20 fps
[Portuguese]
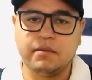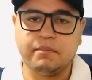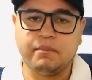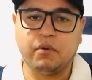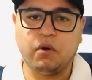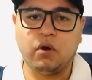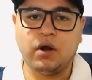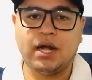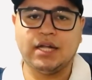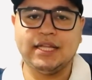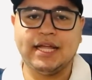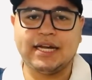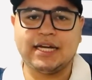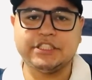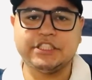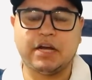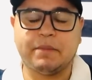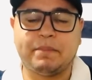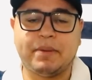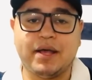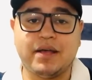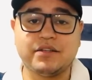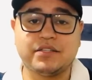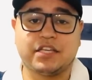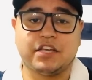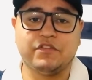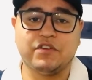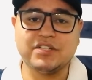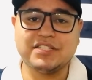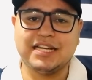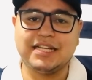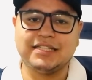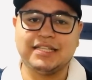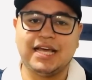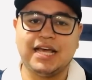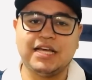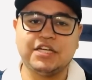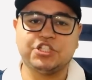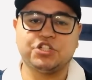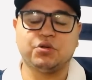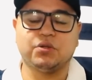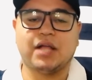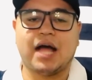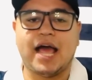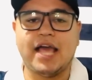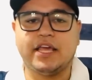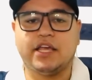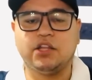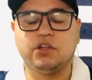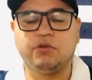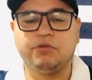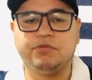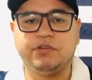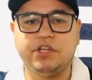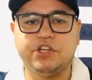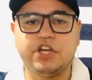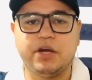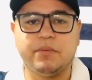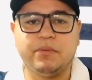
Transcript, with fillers: Bom, galera, já peço que você deixe o like no vídeo,